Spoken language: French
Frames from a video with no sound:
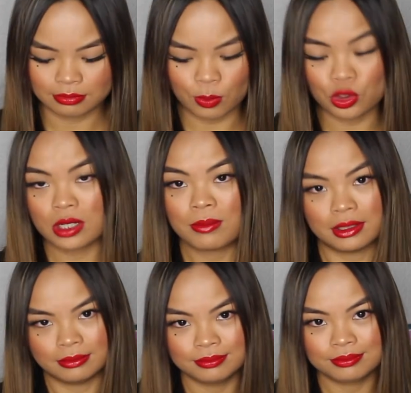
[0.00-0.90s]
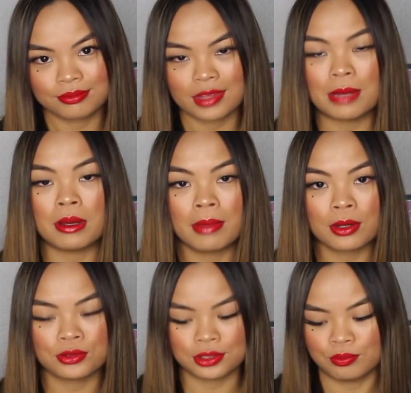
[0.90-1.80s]
Mais moi j'aime. Et ma
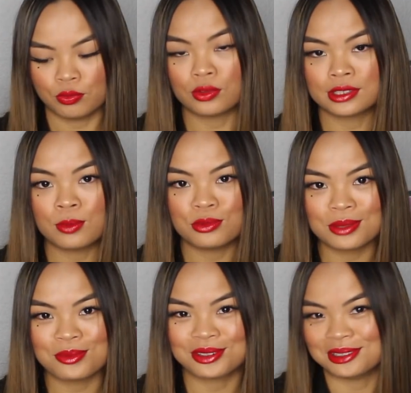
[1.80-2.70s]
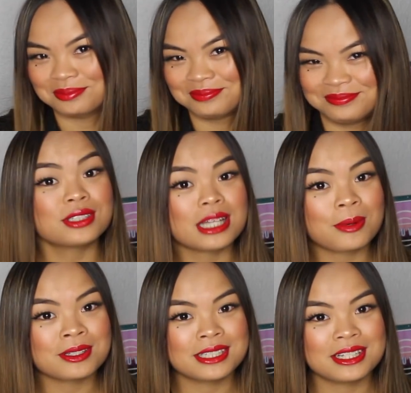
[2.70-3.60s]
mère aussi, donc c'est le plus important. Je tiens à
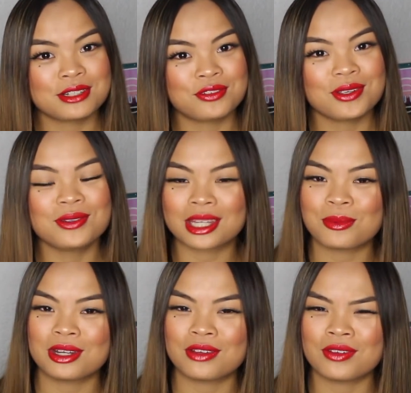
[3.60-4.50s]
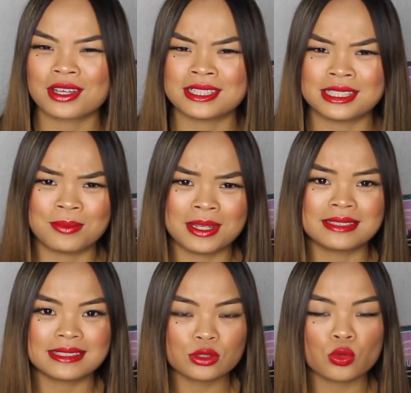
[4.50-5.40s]
préciser que j'ai fait une très bonne affaire, je les ai
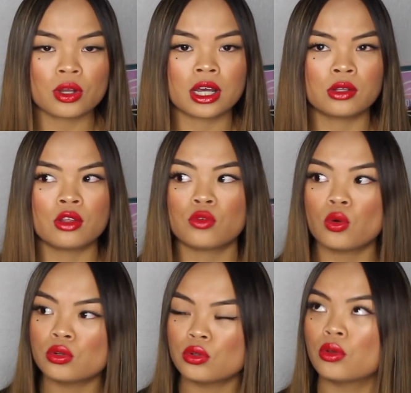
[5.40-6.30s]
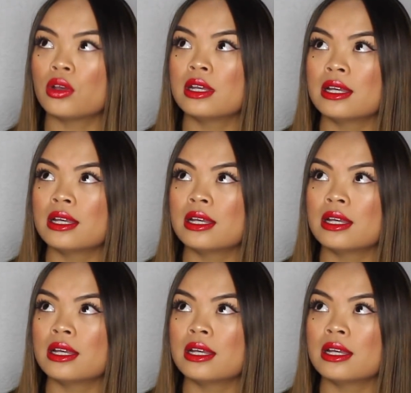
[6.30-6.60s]
payés 16,49€ au lieu de